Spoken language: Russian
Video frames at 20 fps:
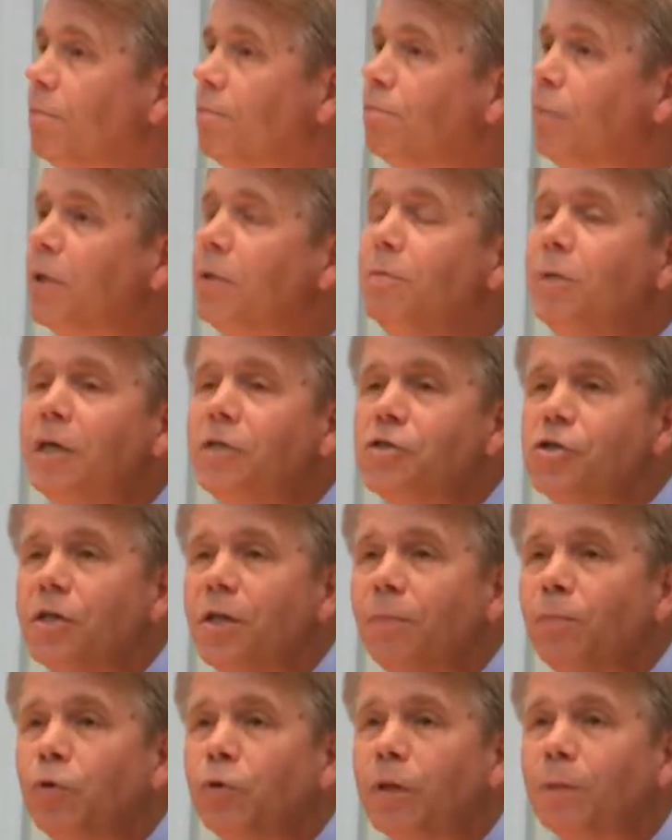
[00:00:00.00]

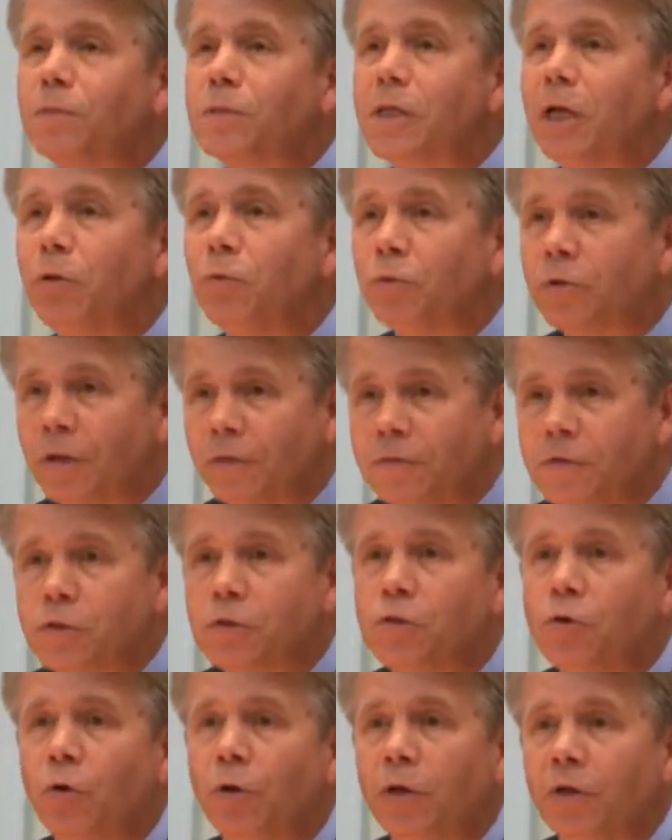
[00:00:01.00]
Подмечено будет абсолютно
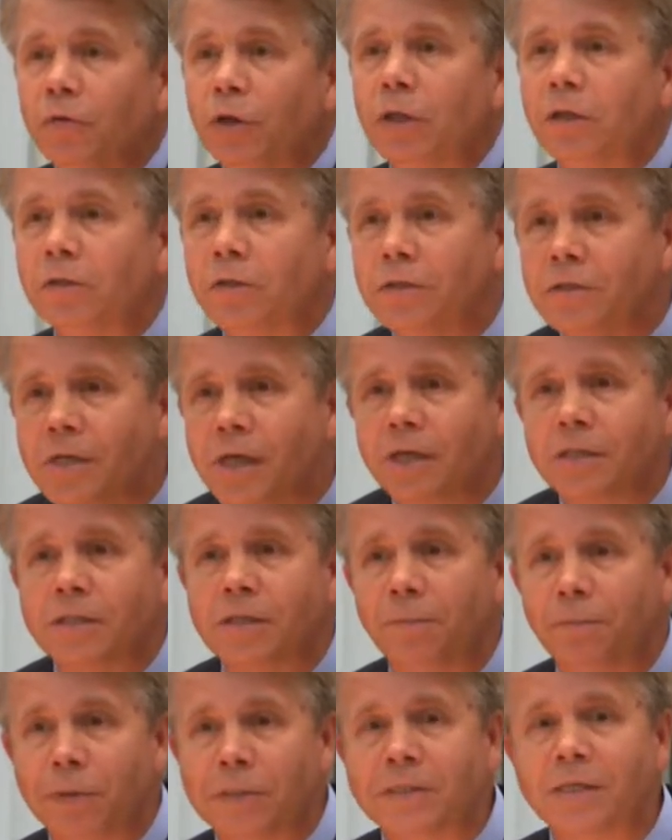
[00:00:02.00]
все, и вот эти
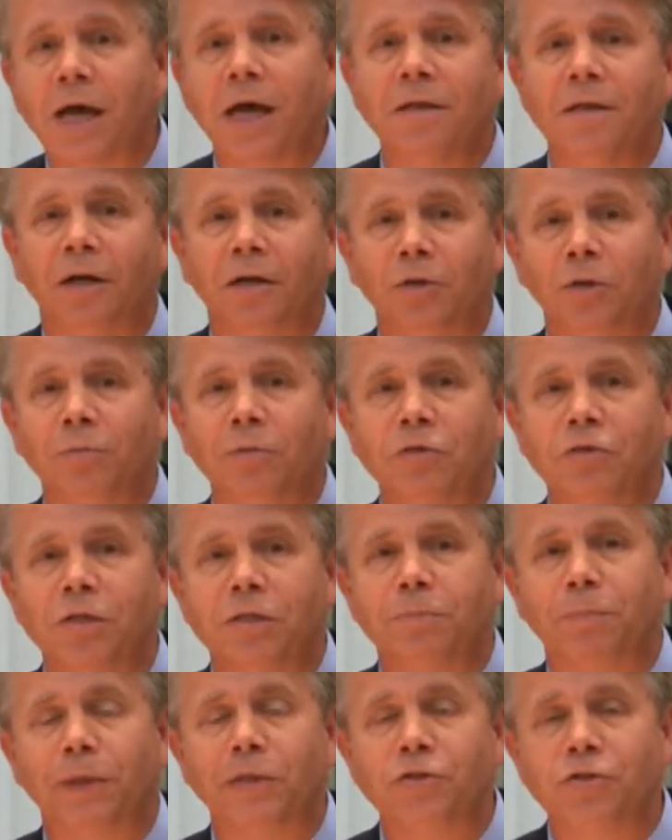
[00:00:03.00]
тексты Писания, которые мы
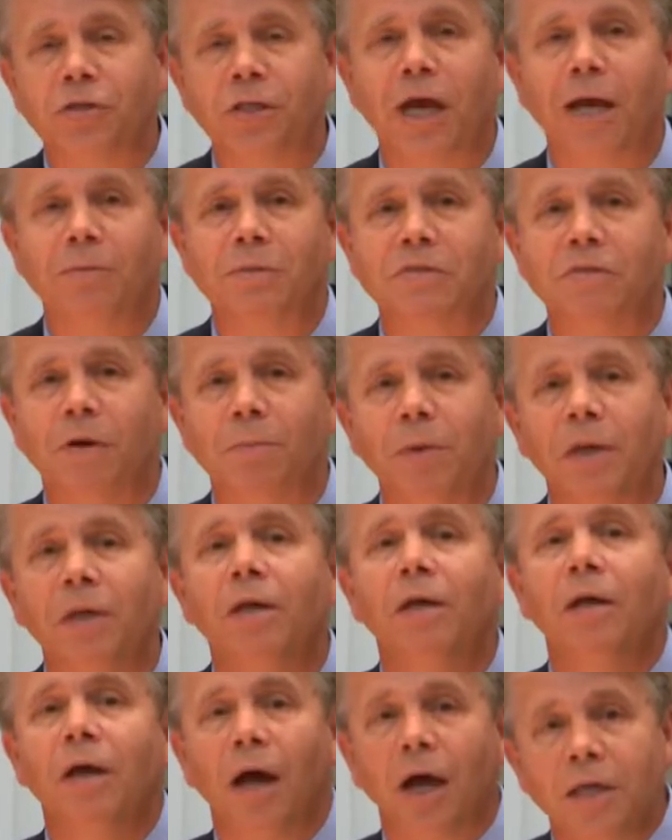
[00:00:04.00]
сейчас прочитаем с вами,
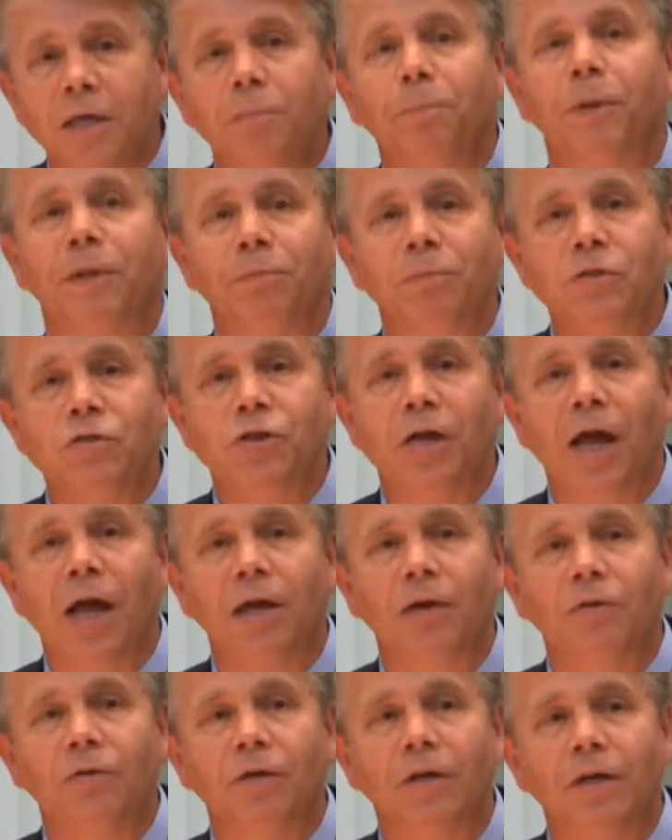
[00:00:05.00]
они
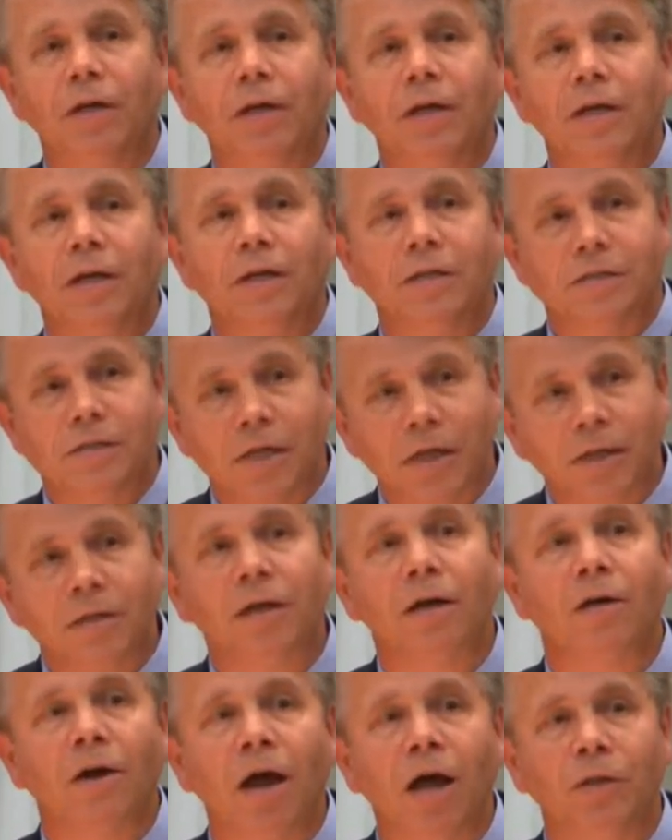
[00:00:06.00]
подмечают за
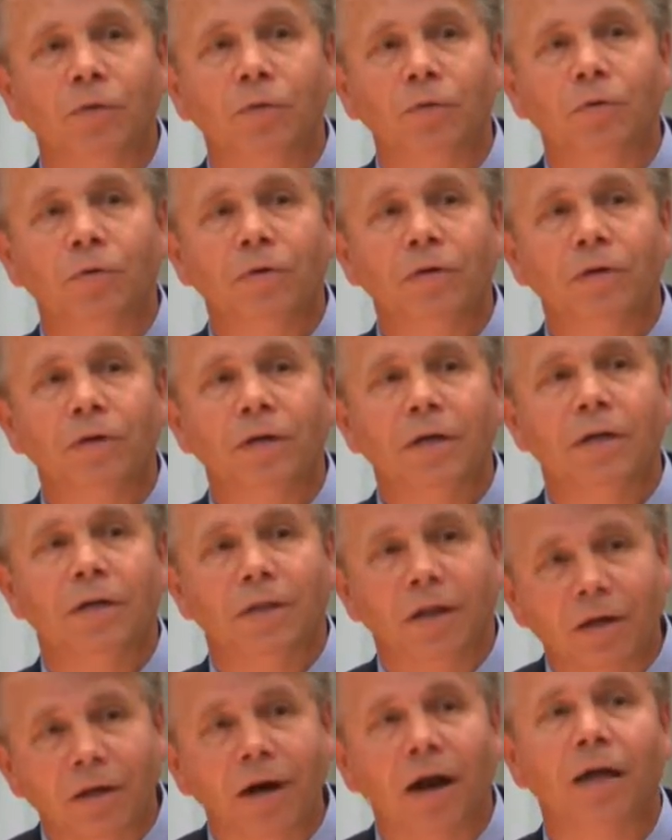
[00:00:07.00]
награду.
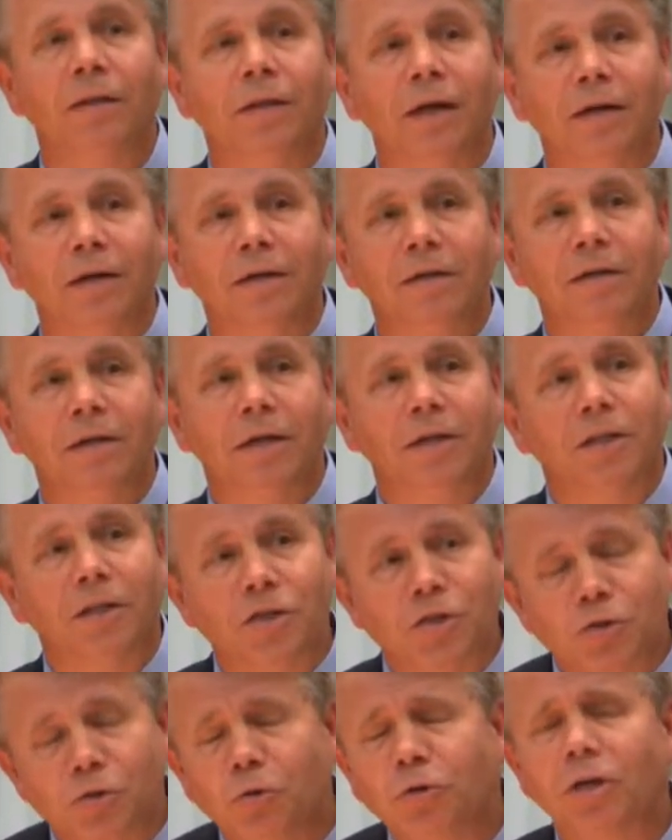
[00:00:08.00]
Награда – это
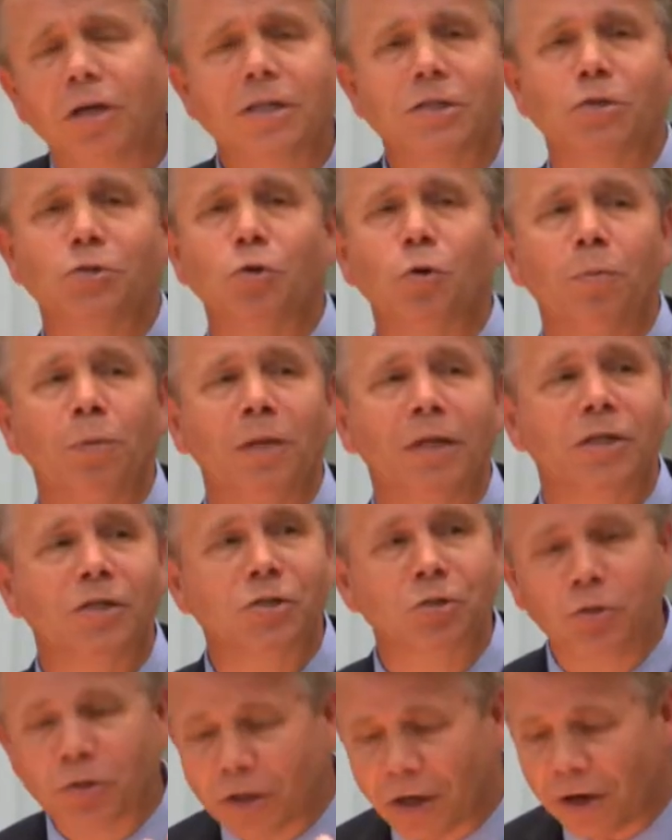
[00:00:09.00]
что-то особенное,
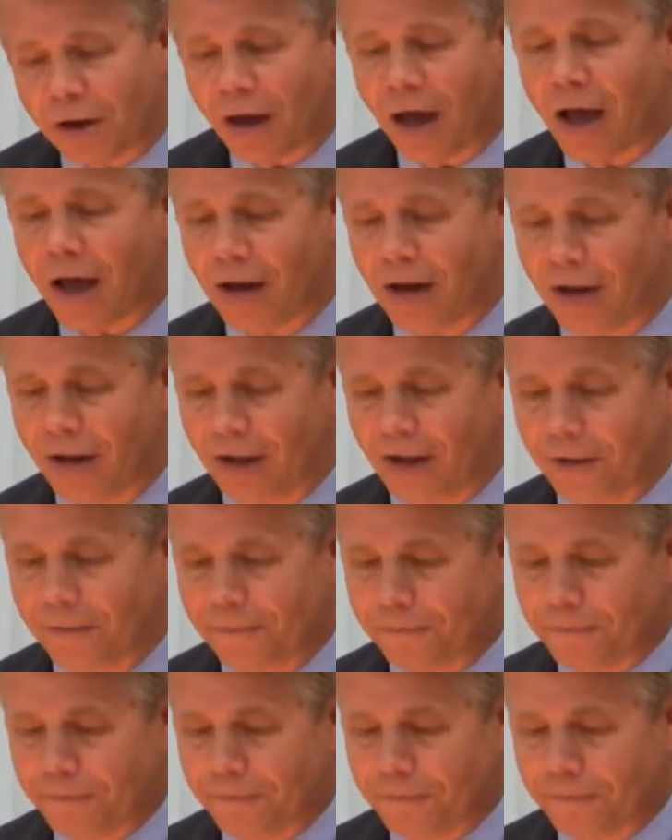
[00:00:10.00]
что-то реально.